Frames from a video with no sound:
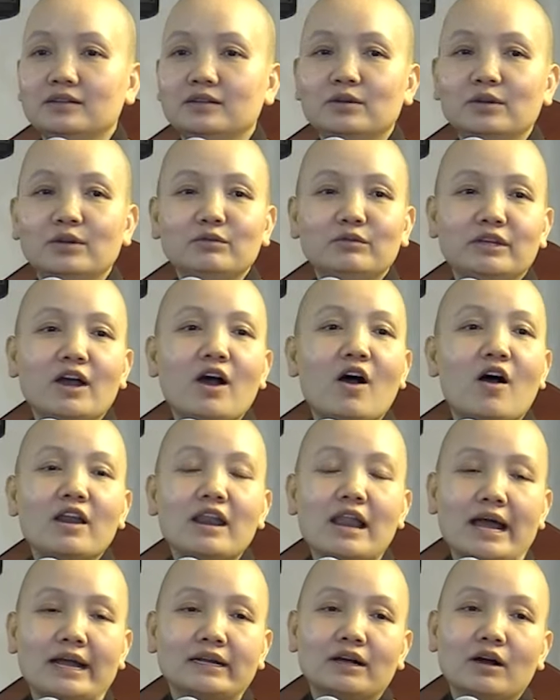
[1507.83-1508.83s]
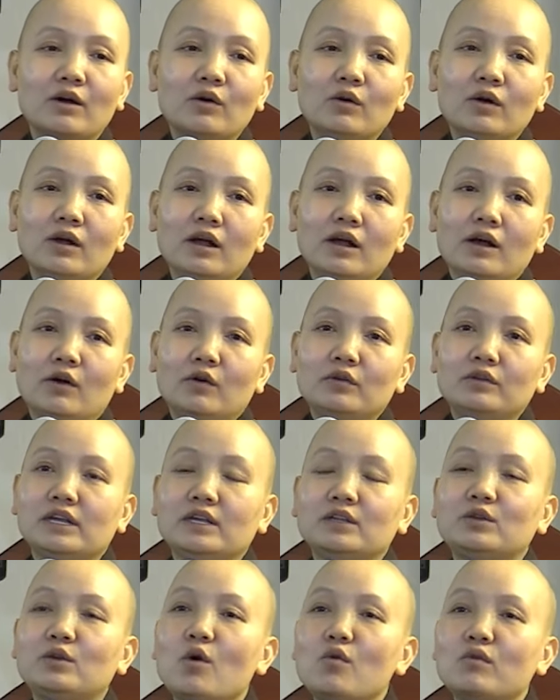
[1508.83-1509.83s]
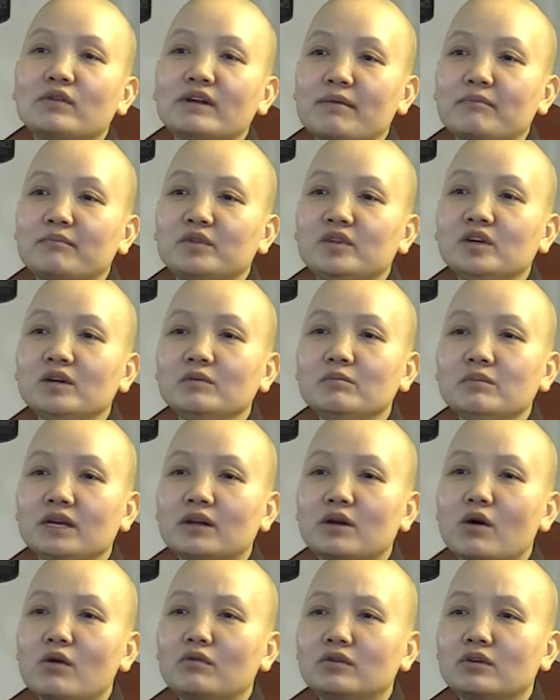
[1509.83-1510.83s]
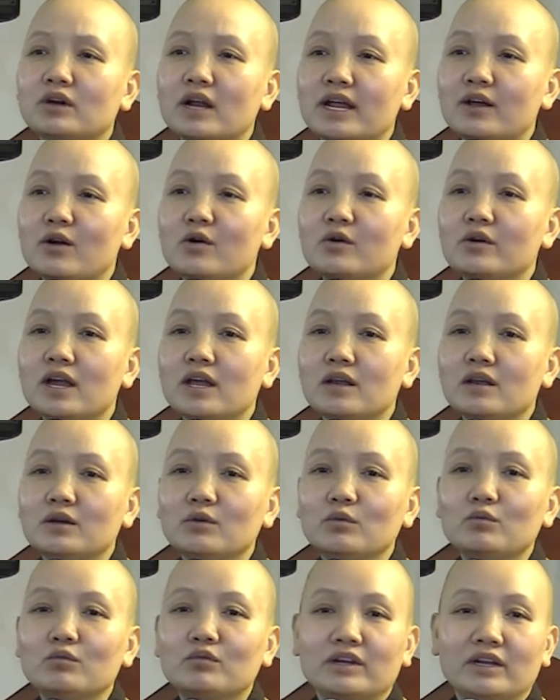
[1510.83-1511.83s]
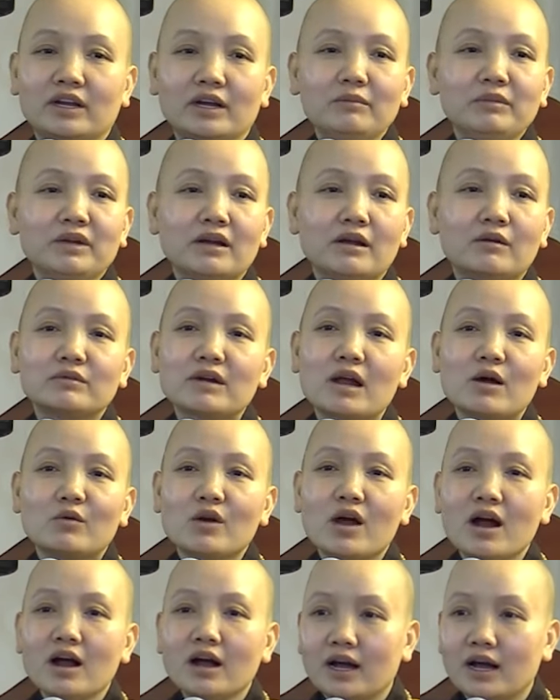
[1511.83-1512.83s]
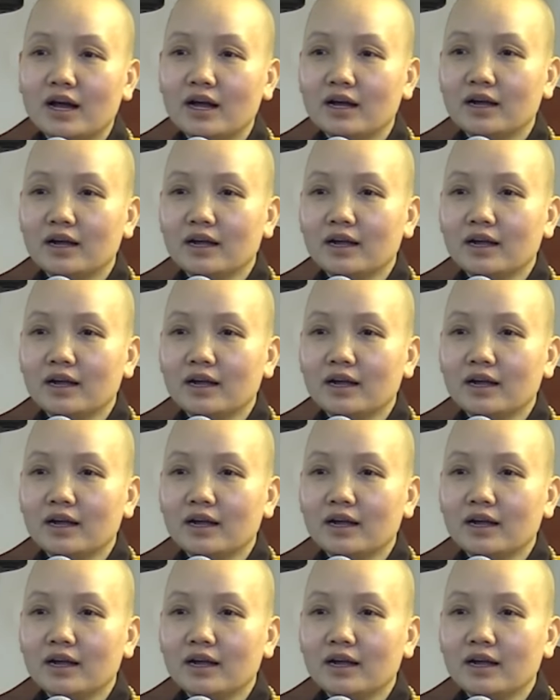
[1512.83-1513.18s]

Chú Hiếu chỉ hỏi lại câu: ôi vậy chôn nằm dưới bị con rầy con kia nó rút rỉa mình không đau đớn à?